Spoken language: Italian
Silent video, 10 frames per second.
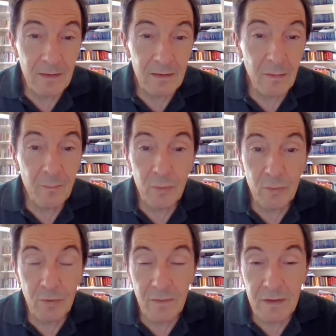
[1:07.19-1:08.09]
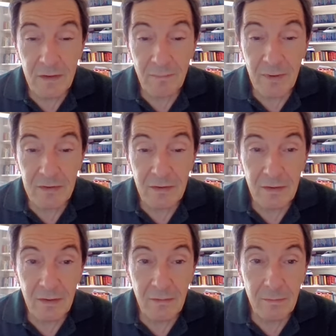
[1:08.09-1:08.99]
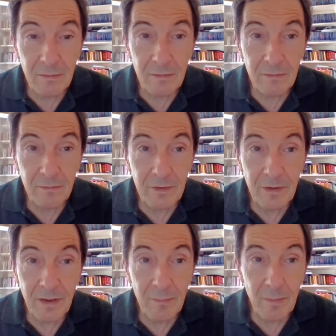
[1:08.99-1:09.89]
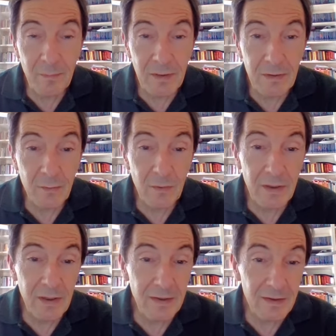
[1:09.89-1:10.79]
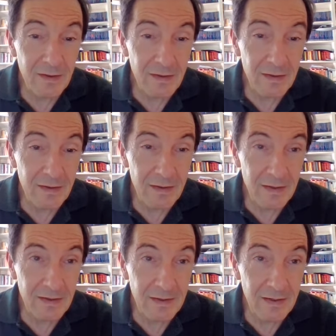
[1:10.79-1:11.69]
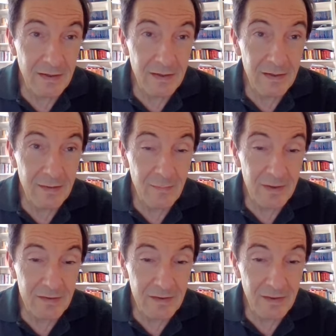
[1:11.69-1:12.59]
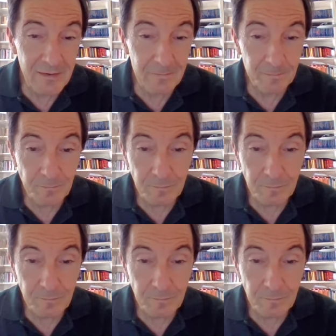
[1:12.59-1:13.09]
da un punto di vista percettivo finiremmo per non credere che in realtà il clima sia,